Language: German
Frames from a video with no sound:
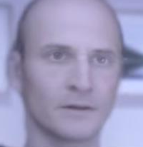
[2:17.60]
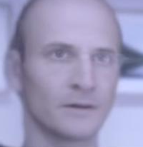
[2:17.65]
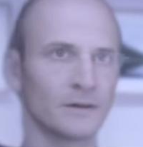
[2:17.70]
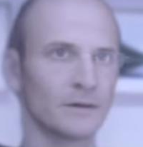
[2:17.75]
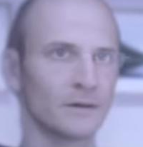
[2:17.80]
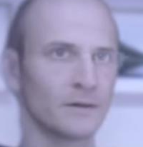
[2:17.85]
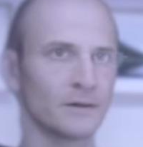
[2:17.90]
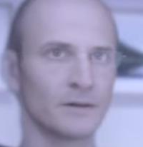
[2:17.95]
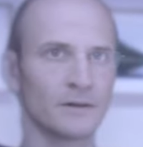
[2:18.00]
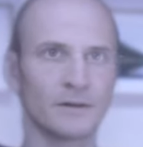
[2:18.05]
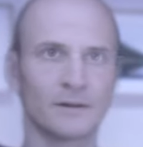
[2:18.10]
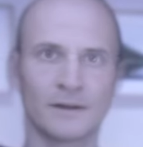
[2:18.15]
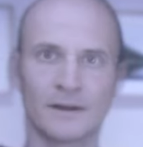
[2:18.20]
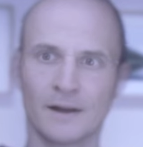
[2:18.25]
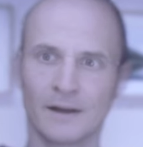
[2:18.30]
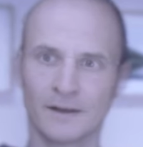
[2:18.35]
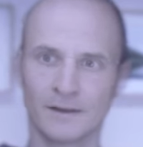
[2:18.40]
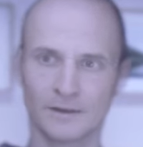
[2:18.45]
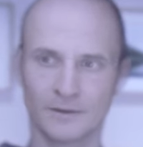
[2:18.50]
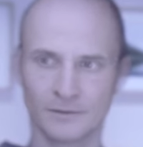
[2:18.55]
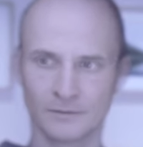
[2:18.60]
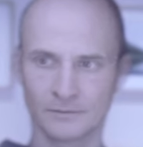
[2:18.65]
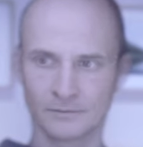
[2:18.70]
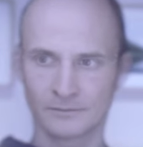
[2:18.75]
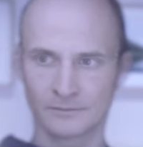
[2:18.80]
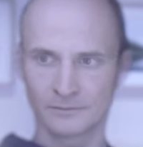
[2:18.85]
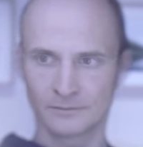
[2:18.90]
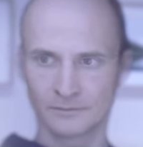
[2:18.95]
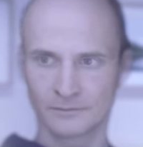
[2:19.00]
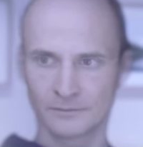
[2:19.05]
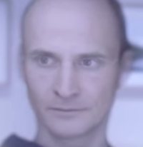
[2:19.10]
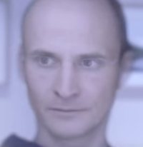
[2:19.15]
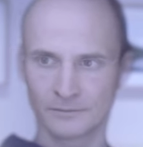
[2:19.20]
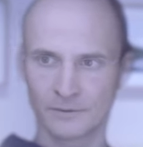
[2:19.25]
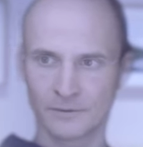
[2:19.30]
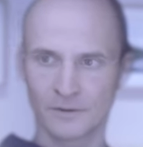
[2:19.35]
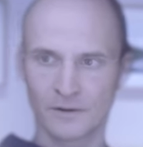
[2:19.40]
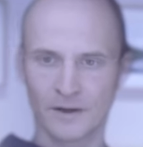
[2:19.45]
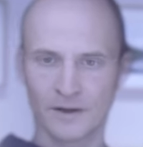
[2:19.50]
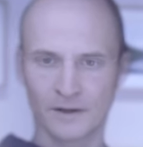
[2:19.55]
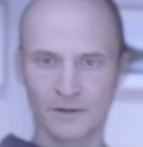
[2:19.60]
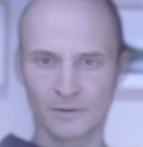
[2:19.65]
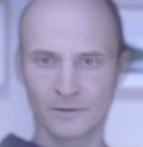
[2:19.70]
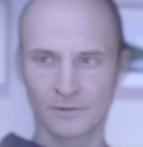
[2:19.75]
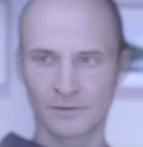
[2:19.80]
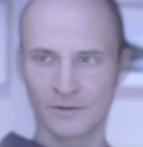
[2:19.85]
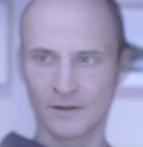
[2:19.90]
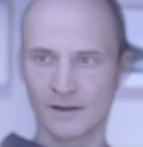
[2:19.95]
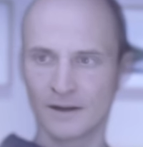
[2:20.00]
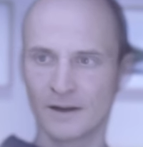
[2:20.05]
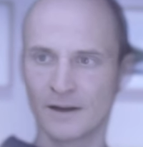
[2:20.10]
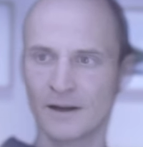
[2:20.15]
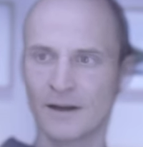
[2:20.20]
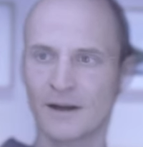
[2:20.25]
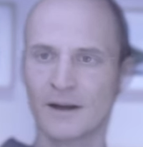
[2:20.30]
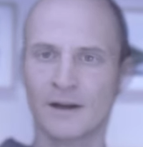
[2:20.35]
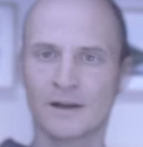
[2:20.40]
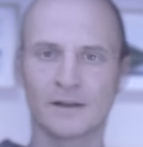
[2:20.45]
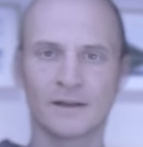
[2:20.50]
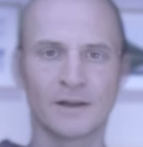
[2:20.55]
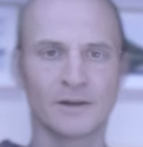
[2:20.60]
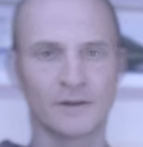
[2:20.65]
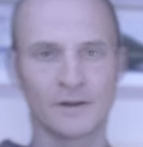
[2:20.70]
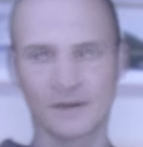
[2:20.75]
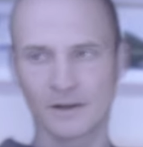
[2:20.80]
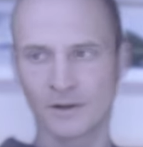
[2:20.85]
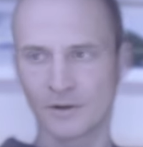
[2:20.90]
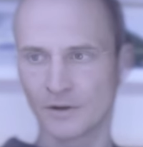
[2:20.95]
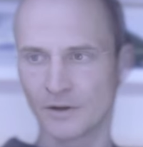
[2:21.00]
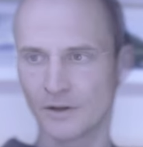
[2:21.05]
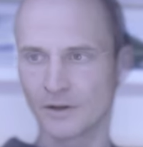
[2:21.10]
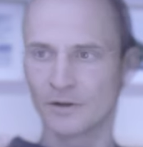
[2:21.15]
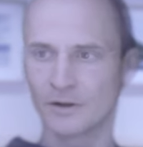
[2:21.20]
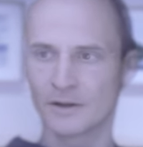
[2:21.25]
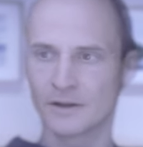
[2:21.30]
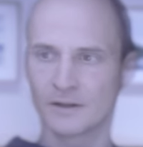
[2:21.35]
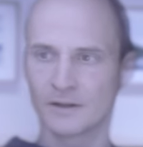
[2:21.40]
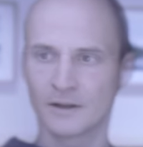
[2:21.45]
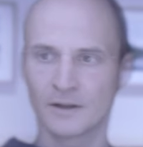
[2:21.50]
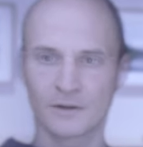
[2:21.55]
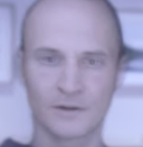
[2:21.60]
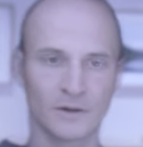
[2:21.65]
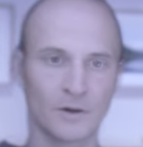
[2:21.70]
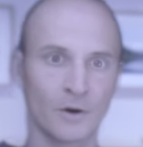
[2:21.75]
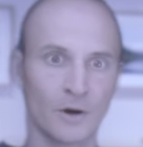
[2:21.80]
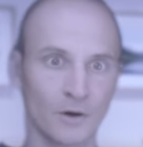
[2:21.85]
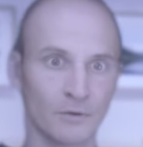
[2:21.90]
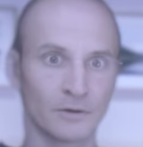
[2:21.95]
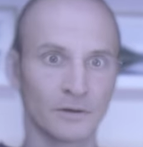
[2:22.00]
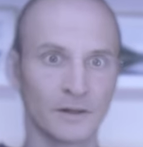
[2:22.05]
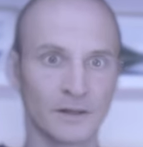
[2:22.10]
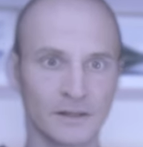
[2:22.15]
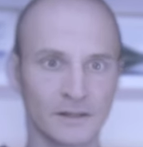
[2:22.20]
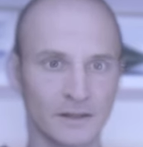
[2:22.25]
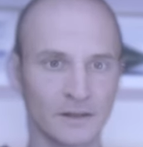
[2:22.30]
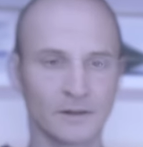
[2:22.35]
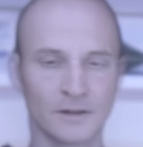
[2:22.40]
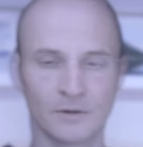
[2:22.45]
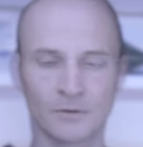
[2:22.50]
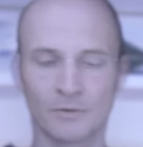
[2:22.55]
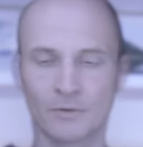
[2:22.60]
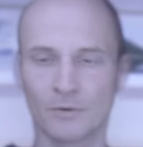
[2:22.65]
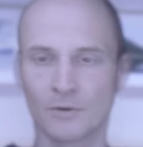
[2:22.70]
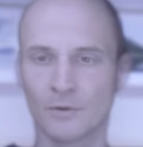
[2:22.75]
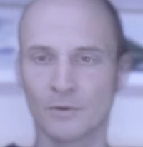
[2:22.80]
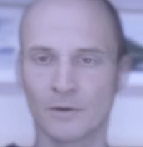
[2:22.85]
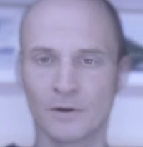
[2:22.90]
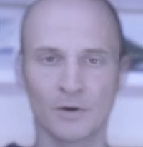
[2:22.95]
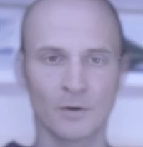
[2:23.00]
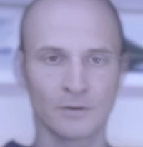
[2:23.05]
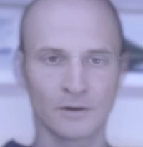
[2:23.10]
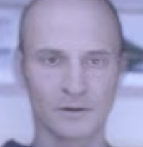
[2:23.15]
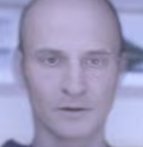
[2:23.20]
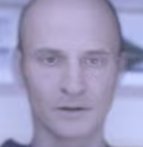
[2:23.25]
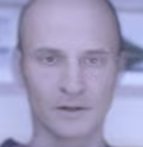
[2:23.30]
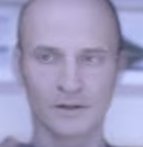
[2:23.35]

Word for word: One-Take diesmal, kann man sagen. Genau. Das, was ihr hören könnt, ist, hoffe ich, dass das so rüberkommt, ist